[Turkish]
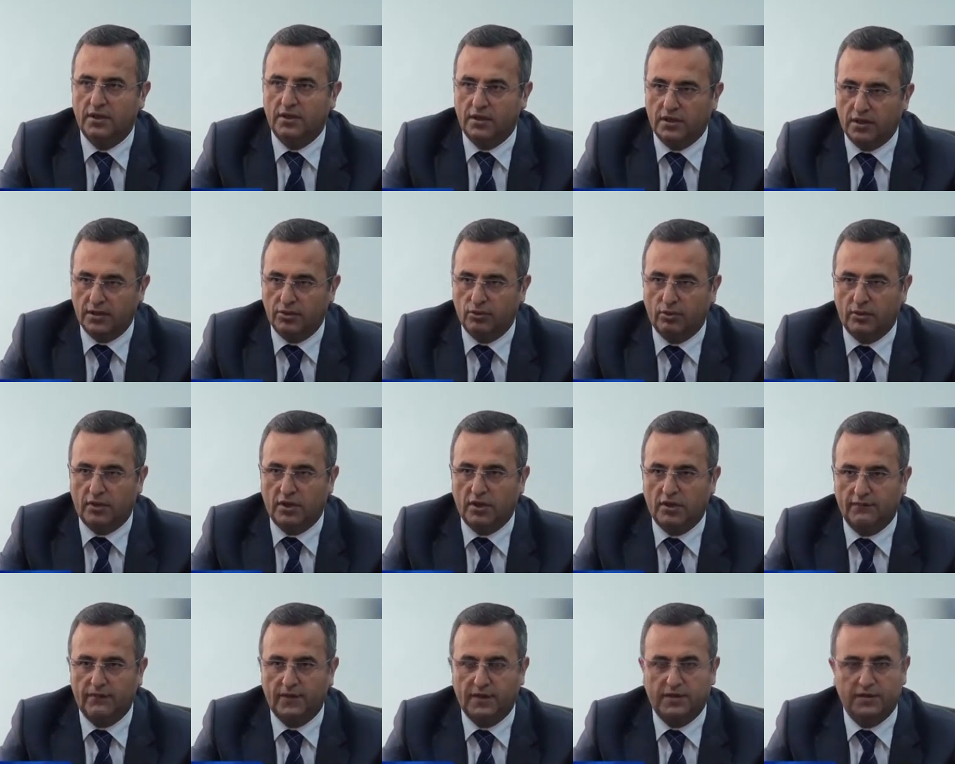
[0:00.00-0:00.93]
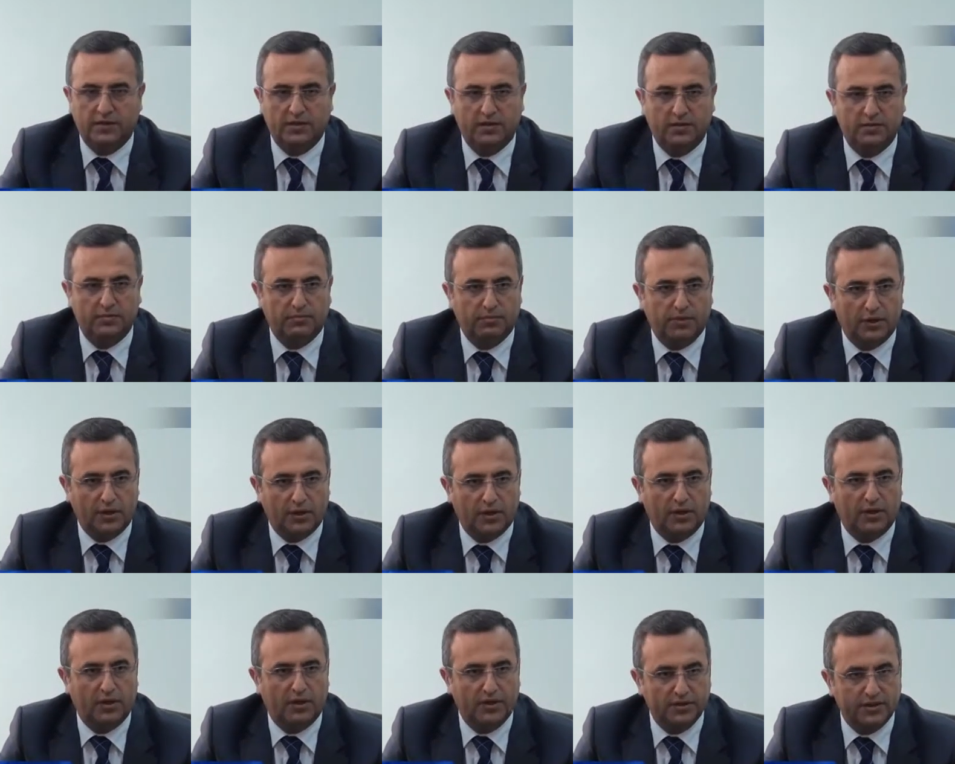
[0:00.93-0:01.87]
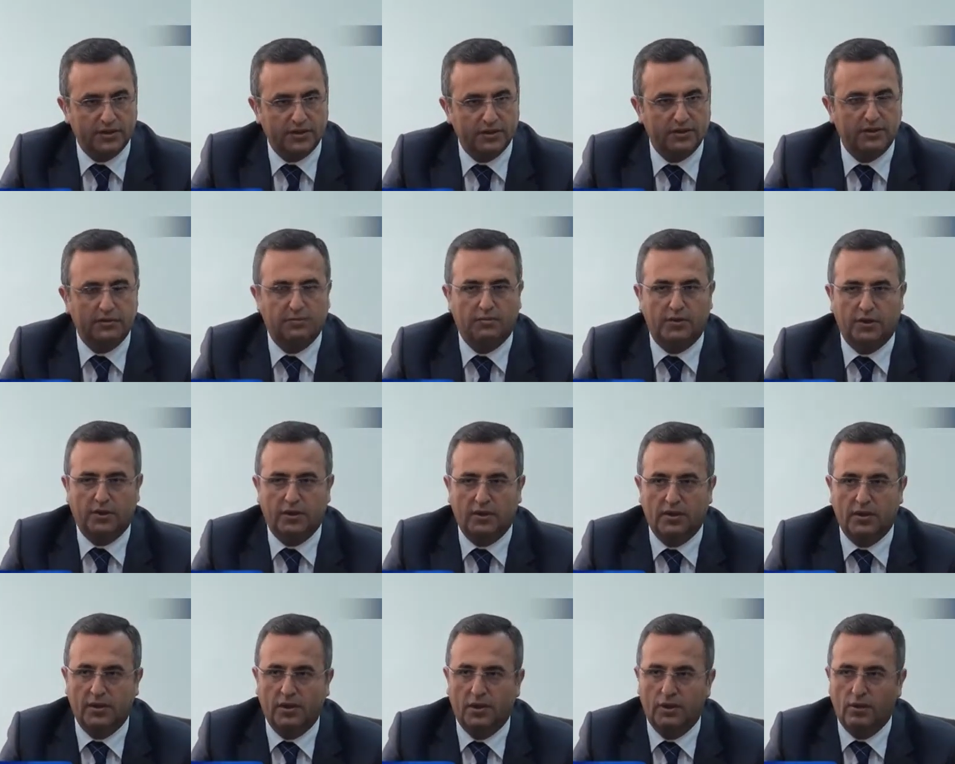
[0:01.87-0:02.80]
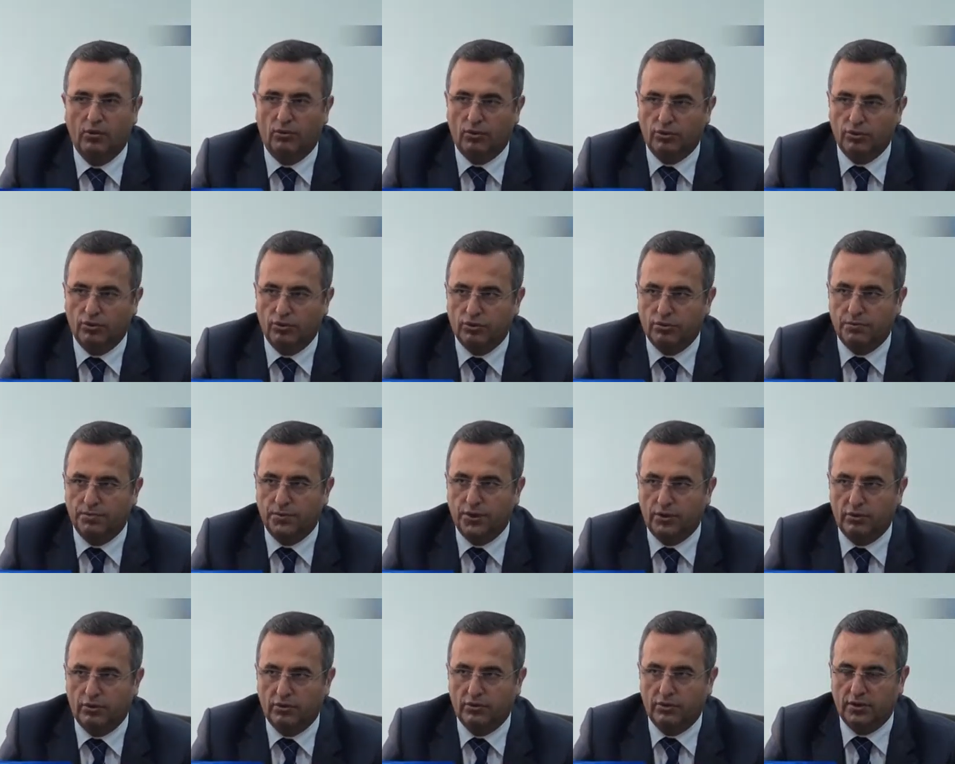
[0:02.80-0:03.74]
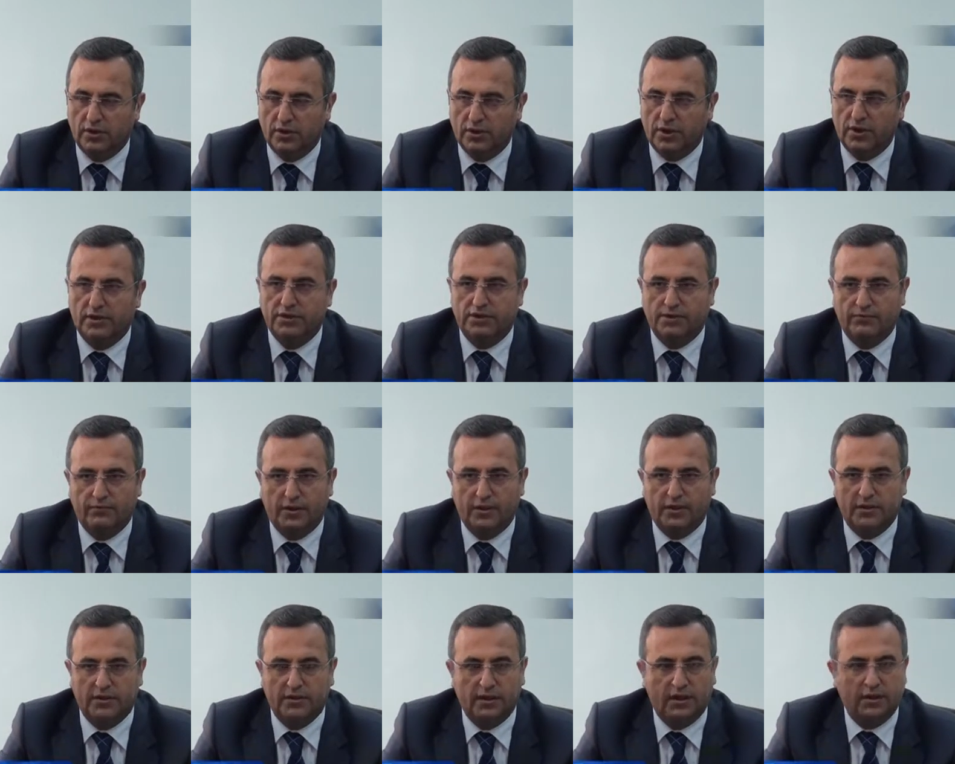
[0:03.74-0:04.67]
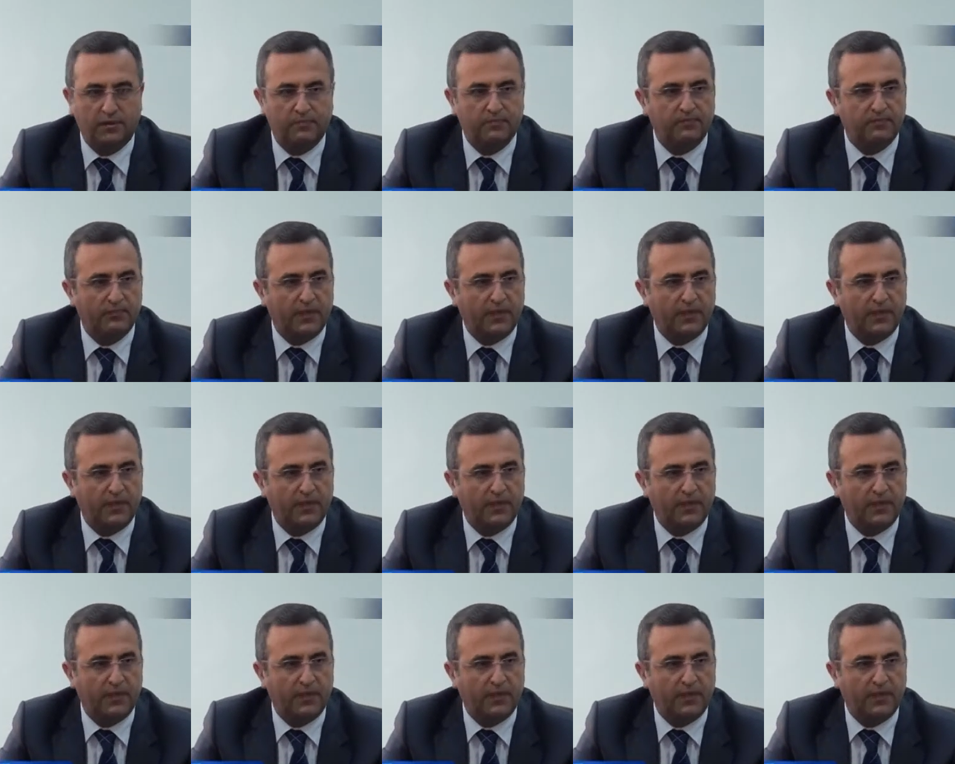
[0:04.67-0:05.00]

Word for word: kredi olarak verdiği para, harcadığı para 14 milyon lira civarında